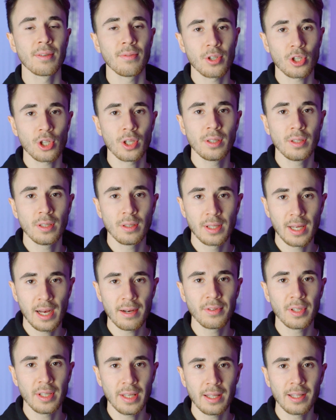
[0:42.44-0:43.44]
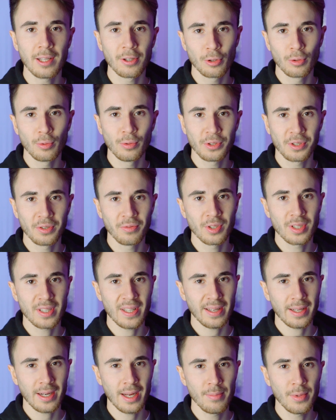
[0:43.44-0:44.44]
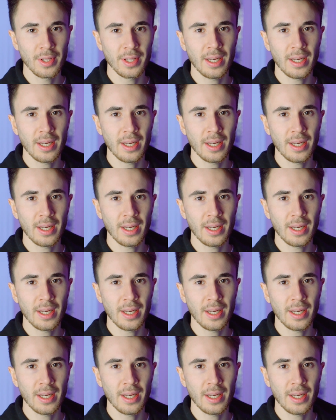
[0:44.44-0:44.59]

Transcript: Совершенно недавно я наткнулся в Инстаграме